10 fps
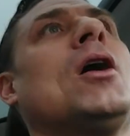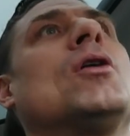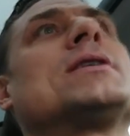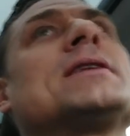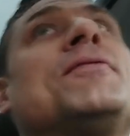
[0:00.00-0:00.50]

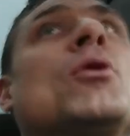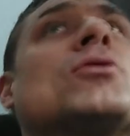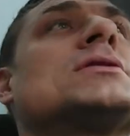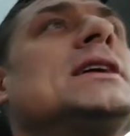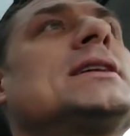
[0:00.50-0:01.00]
Und der
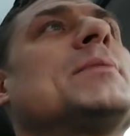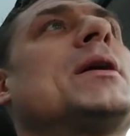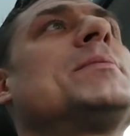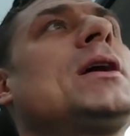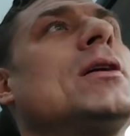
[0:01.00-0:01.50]
Fokus liegt ja
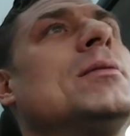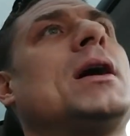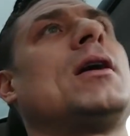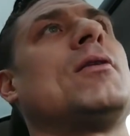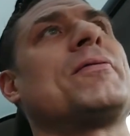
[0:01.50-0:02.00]
bei mir
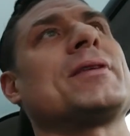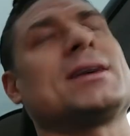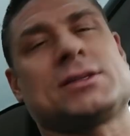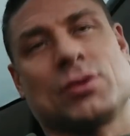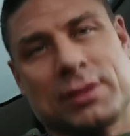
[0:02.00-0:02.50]
immer auf
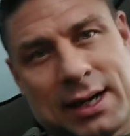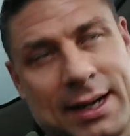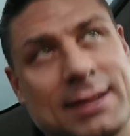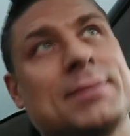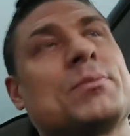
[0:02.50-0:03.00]

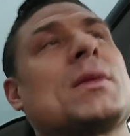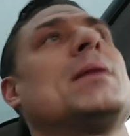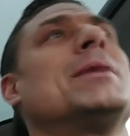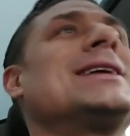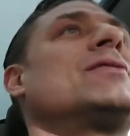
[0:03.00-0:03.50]
Gesundheit,
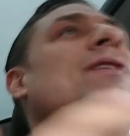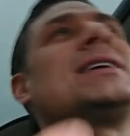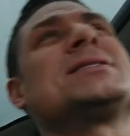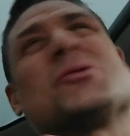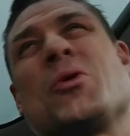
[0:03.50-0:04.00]
aber nicht,
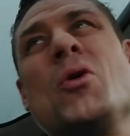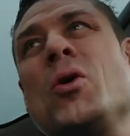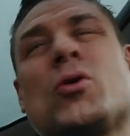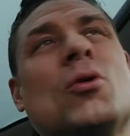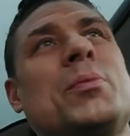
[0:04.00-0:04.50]
weil ich so ein
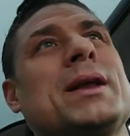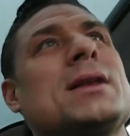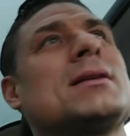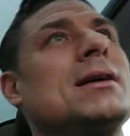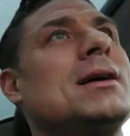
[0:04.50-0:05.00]
Öko bin,
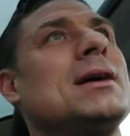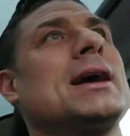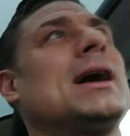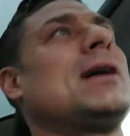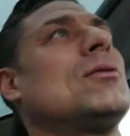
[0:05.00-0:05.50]

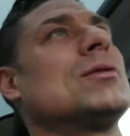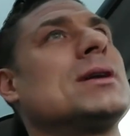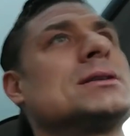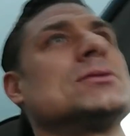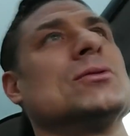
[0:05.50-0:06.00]
ja,
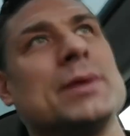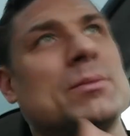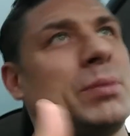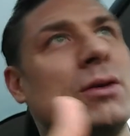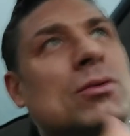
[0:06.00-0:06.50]
oder so
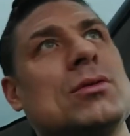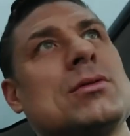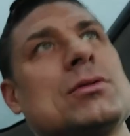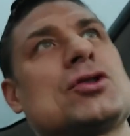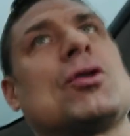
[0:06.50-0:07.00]
mit
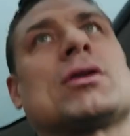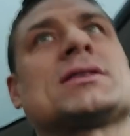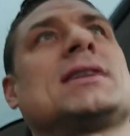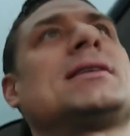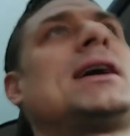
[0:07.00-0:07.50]

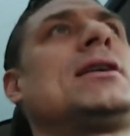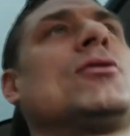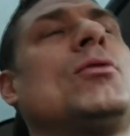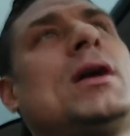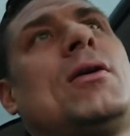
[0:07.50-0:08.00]
Bio-Stork-Sandalen
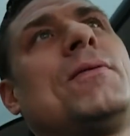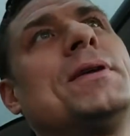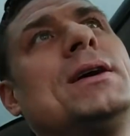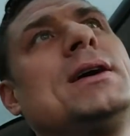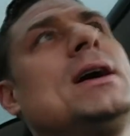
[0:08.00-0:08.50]

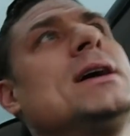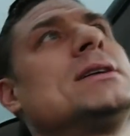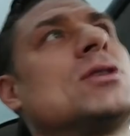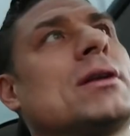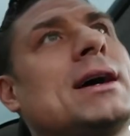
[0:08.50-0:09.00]
rumlaufe,
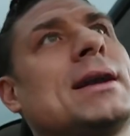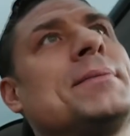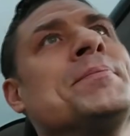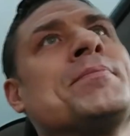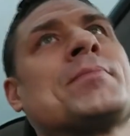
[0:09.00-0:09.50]

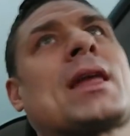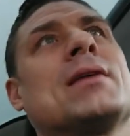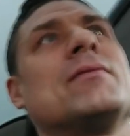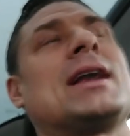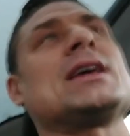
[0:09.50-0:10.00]
sondern
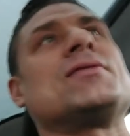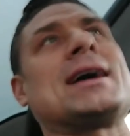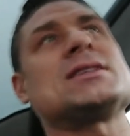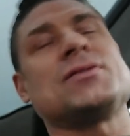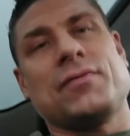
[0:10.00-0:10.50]
weil ich
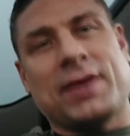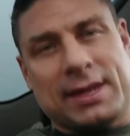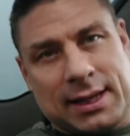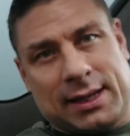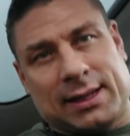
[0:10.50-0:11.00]
weiß, wie
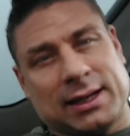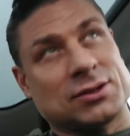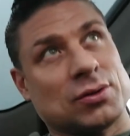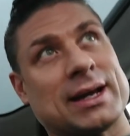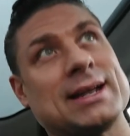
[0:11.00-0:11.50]
wichtig die
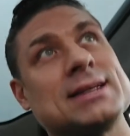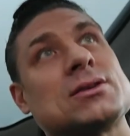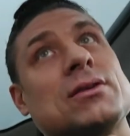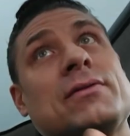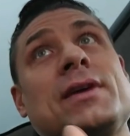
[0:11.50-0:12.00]
Gesundheit
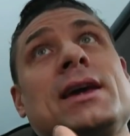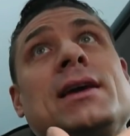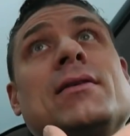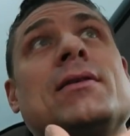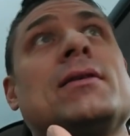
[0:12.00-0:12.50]
ist und wie